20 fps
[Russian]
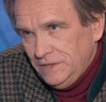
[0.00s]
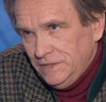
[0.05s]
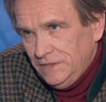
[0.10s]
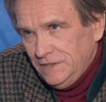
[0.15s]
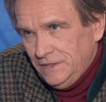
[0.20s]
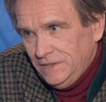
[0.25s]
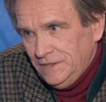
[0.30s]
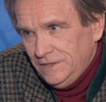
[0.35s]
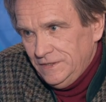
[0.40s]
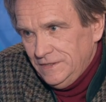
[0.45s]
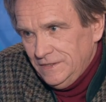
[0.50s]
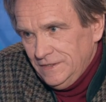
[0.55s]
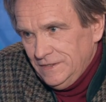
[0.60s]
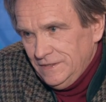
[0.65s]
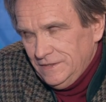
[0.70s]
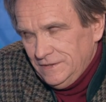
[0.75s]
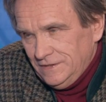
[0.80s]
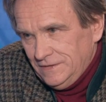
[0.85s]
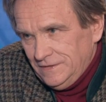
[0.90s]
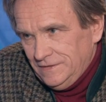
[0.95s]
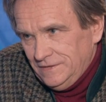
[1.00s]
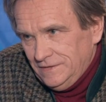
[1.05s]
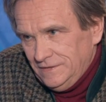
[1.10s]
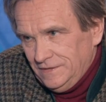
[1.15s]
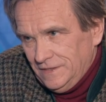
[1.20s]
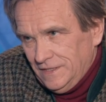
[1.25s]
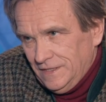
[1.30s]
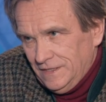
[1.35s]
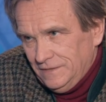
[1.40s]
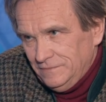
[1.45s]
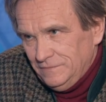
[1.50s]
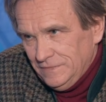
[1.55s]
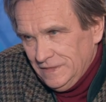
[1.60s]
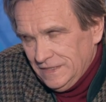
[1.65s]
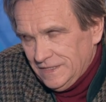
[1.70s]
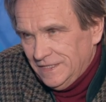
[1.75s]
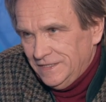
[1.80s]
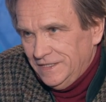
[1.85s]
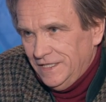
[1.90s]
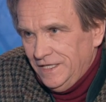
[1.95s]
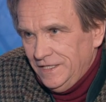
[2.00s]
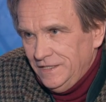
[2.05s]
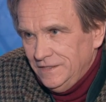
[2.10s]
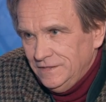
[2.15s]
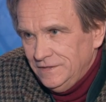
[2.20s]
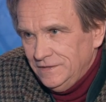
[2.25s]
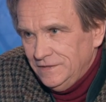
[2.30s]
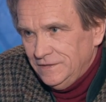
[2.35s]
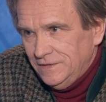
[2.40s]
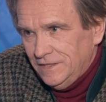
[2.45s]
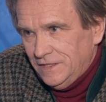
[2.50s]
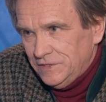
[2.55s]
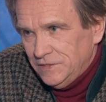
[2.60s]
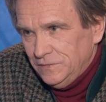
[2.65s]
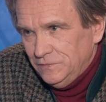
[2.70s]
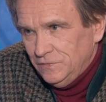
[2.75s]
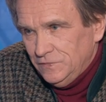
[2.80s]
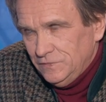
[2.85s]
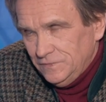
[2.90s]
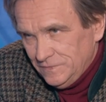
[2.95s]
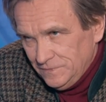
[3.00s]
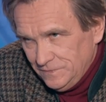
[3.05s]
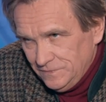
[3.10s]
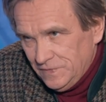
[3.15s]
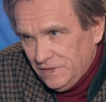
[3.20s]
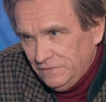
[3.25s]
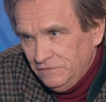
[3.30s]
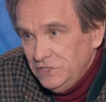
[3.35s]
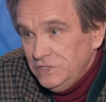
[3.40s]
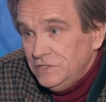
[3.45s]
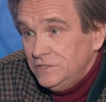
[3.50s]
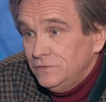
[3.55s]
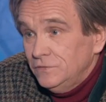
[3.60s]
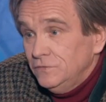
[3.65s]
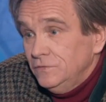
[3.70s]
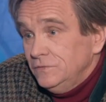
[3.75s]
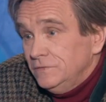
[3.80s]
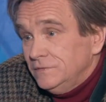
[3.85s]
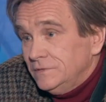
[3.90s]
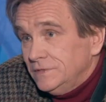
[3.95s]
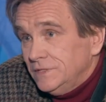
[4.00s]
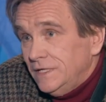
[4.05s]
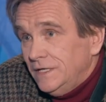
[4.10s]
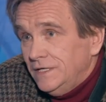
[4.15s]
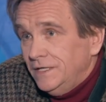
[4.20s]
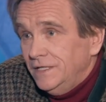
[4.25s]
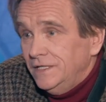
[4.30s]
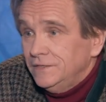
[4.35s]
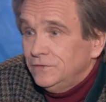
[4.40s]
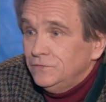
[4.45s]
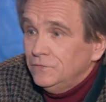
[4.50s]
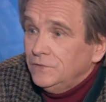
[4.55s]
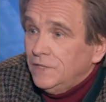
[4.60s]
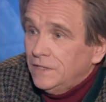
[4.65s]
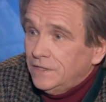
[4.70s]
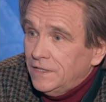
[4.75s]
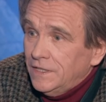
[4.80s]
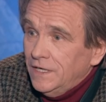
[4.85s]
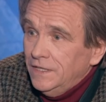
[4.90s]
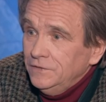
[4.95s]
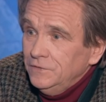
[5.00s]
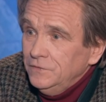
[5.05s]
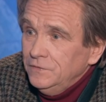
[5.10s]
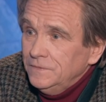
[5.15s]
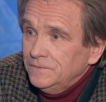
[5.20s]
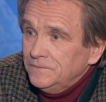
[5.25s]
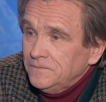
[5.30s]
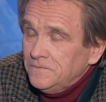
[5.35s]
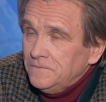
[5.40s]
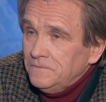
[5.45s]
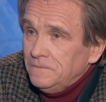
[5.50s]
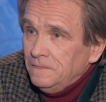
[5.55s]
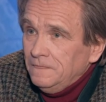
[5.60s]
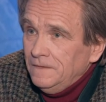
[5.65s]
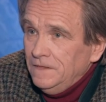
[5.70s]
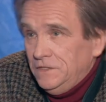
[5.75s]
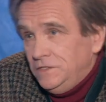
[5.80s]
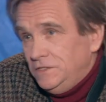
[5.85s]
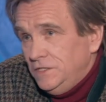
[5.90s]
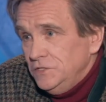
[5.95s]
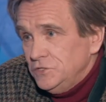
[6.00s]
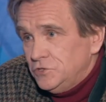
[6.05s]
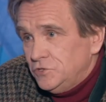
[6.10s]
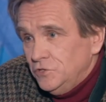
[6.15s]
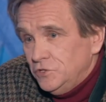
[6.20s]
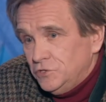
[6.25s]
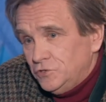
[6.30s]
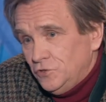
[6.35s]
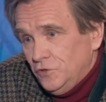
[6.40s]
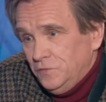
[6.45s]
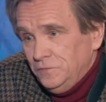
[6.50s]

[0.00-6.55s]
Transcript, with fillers: и и я благодарен нашему правительству за эту награду. Единственное, что